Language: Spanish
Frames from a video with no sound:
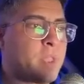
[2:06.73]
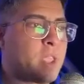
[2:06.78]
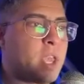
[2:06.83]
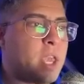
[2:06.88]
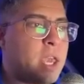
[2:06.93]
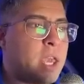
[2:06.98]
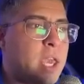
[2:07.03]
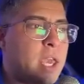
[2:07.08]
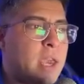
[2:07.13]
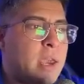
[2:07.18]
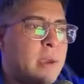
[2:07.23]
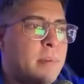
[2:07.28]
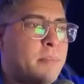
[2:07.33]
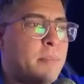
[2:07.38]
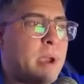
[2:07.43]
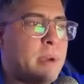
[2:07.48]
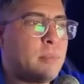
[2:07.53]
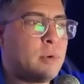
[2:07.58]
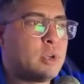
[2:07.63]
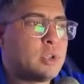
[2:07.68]
Eh,
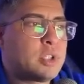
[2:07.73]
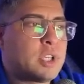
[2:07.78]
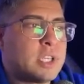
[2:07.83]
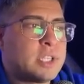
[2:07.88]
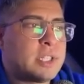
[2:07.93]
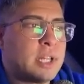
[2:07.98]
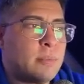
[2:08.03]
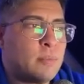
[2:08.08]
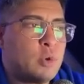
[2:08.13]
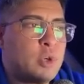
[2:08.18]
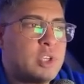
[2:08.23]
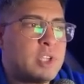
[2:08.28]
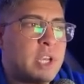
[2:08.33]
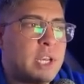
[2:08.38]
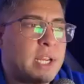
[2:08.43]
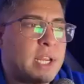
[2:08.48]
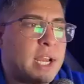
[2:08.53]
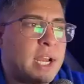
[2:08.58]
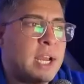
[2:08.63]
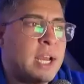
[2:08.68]
vemos que está muy
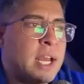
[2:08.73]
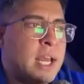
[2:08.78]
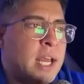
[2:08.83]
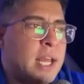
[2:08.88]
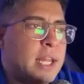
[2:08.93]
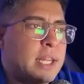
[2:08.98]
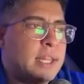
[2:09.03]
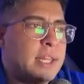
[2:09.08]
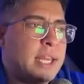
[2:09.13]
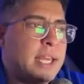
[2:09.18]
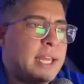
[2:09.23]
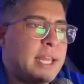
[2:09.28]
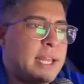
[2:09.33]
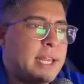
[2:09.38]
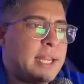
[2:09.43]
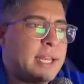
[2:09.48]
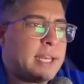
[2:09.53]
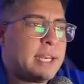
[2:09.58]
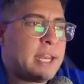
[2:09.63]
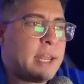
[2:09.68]
cerca de
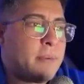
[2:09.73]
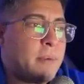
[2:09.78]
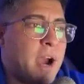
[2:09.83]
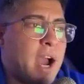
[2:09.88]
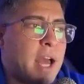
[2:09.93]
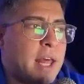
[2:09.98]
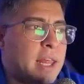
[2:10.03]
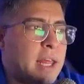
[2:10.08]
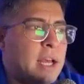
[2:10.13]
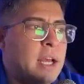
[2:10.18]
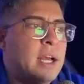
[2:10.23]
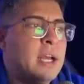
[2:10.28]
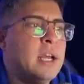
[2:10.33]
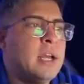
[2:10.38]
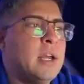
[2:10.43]
Nevada,